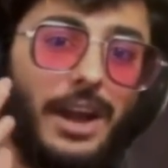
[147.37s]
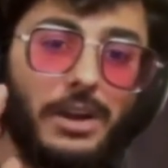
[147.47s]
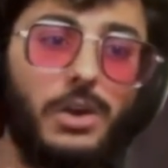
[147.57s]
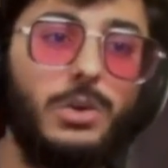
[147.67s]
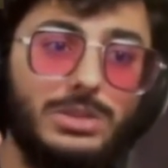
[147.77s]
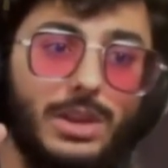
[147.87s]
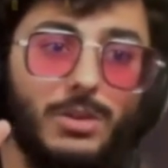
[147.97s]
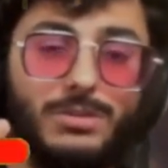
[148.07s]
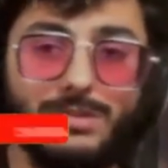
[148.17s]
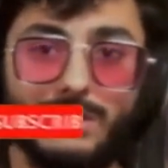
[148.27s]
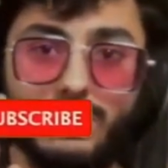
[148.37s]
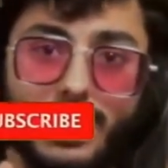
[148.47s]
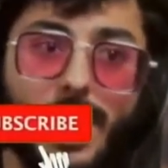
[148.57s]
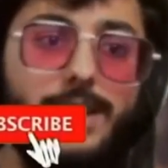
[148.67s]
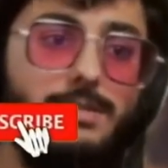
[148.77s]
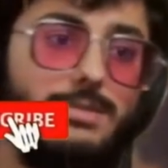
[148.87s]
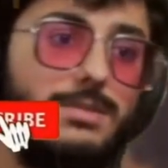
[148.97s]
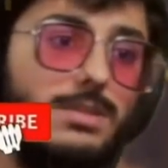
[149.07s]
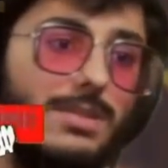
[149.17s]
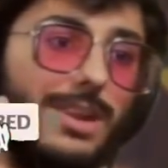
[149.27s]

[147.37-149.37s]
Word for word: ध्यान रखो चलो गुड नाइट